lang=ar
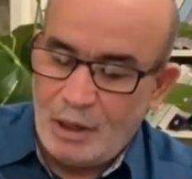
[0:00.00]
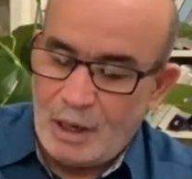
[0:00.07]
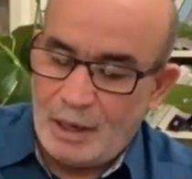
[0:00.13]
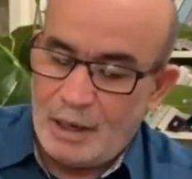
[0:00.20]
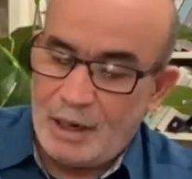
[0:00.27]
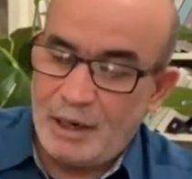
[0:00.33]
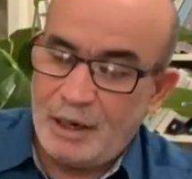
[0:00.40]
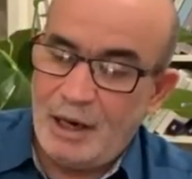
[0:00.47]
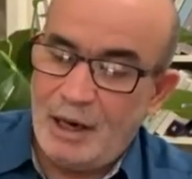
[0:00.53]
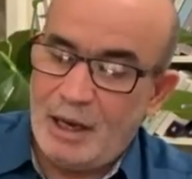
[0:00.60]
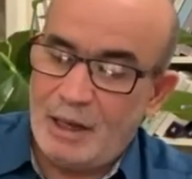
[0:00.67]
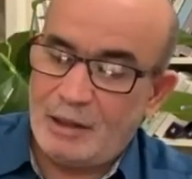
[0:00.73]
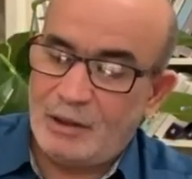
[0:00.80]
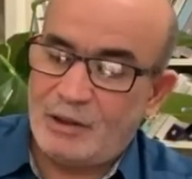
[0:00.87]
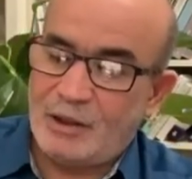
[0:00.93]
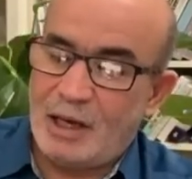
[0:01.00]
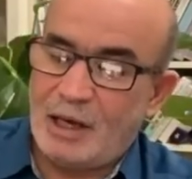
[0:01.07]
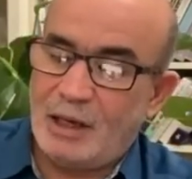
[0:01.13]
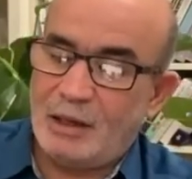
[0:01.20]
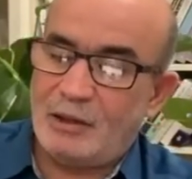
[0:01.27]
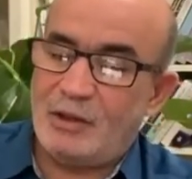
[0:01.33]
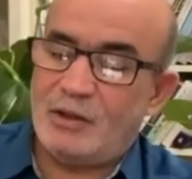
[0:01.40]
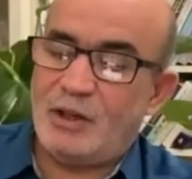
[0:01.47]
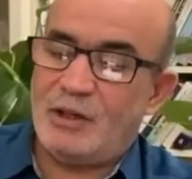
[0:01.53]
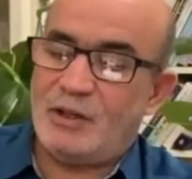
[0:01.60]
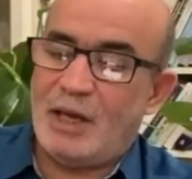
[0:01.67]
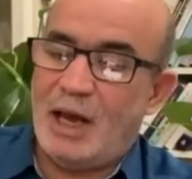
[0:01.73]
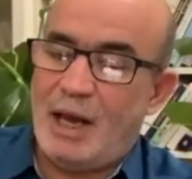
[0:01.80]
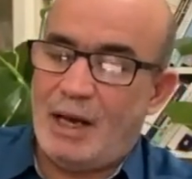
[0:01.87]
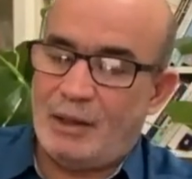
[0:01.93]
أن الرحلة تستغرق تسع
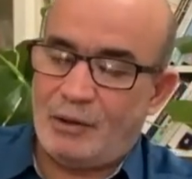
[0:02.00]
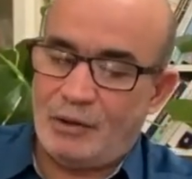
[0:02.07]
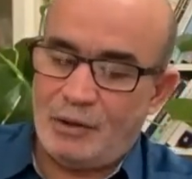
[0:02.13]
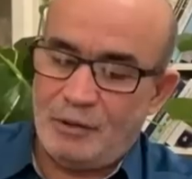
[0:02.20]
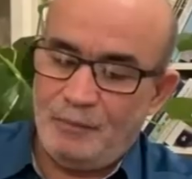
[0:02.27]
ساعات